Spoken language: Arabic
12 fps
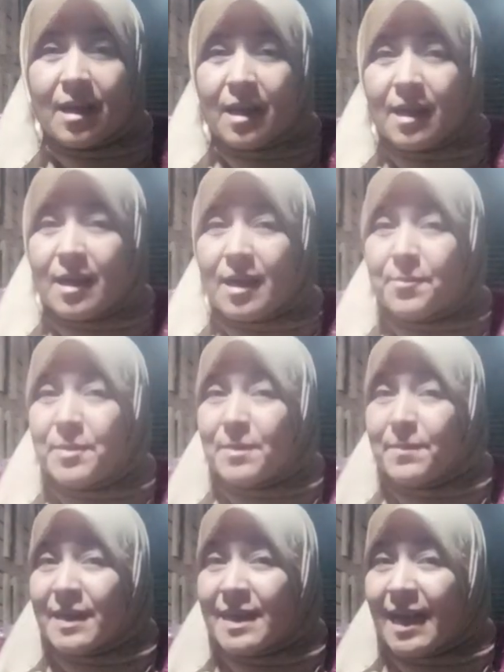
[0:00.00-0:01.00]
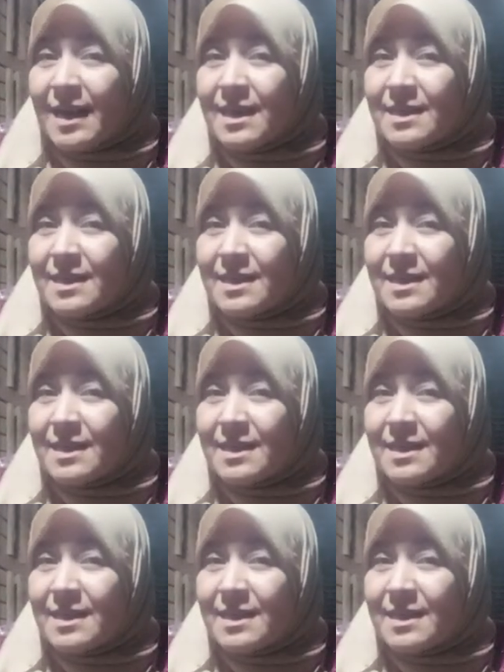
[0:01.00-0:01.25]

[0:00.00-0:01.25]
آه بيبان عليه